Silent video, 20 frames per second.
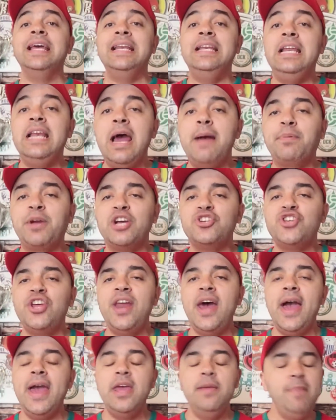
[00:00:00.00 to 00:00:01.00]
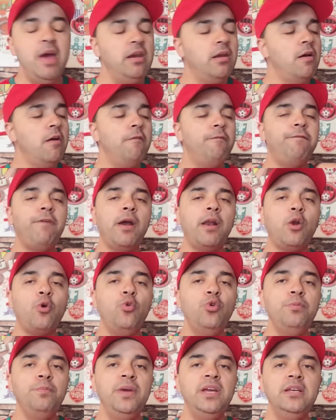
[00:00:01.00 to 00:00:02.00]
اللي يلعب كجناح ايمن فرق
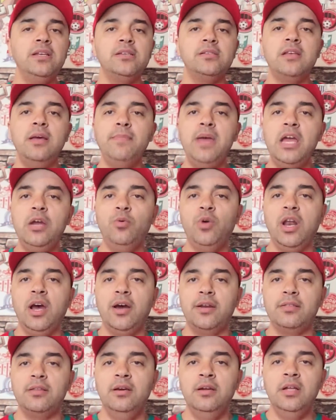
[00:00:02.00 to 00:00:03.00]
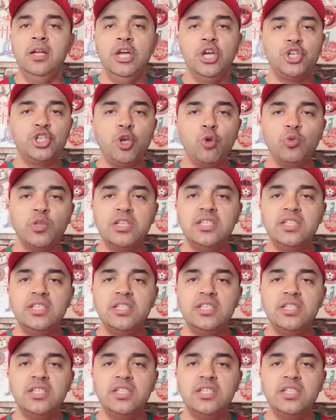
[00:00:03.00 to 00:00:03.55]
بين السماء والارض الشوط